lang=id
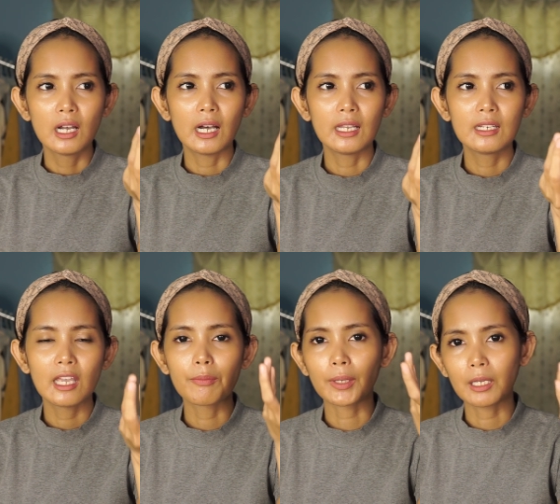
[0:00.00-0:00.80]
ada
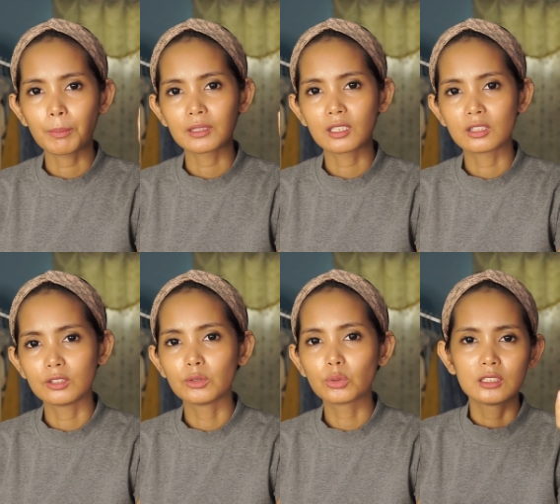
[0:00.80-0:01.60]
efek-efek
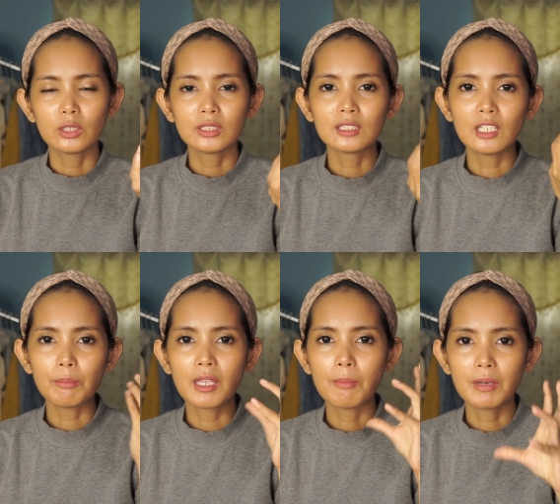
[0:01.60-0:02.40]
tertentu kalau kita
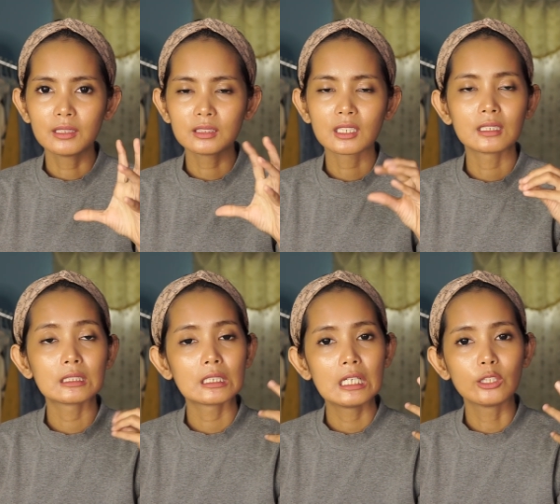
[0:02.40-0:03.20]
memang
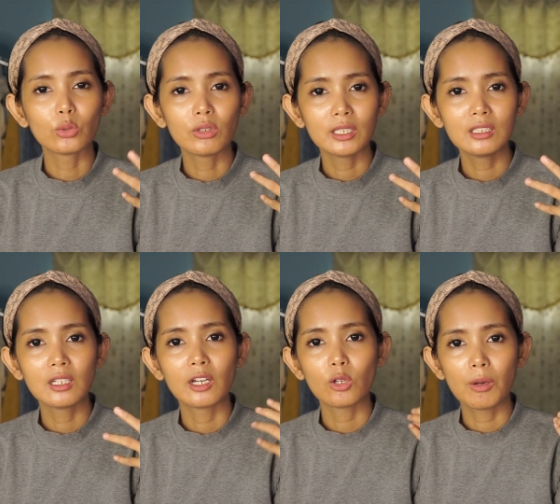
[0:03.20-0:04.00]
terketergantungan
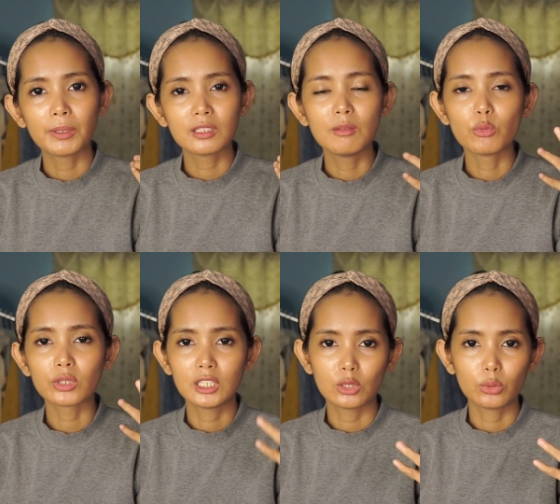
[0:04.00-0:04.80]
dengan obat
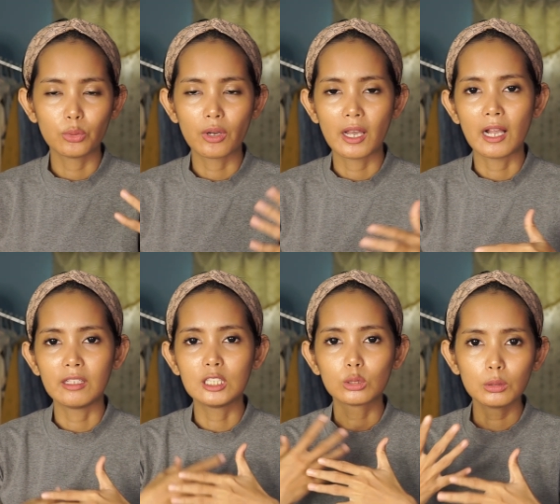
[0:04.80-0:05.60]
gemuk itu nah
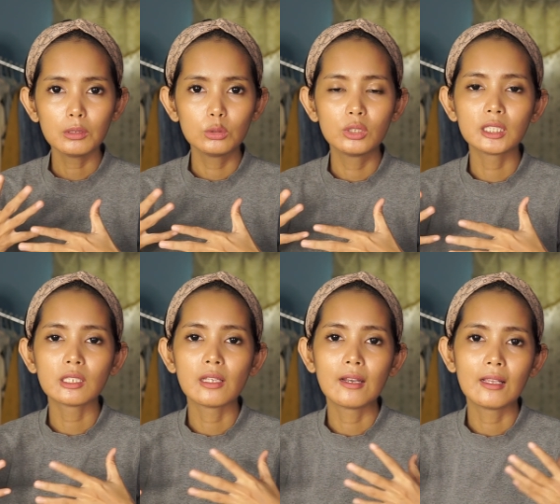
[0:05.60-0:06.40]
itu juga
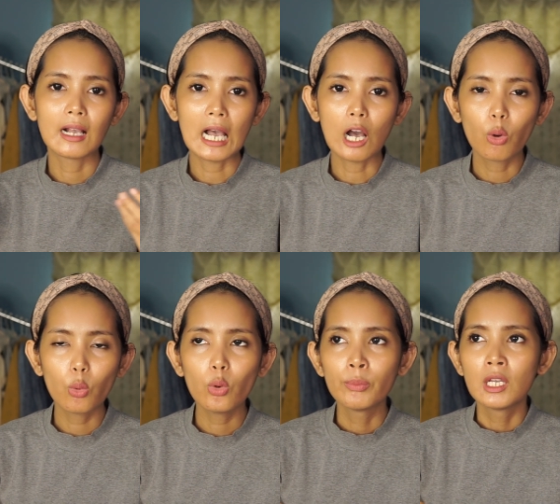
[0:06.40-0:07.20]
terjadi ke aku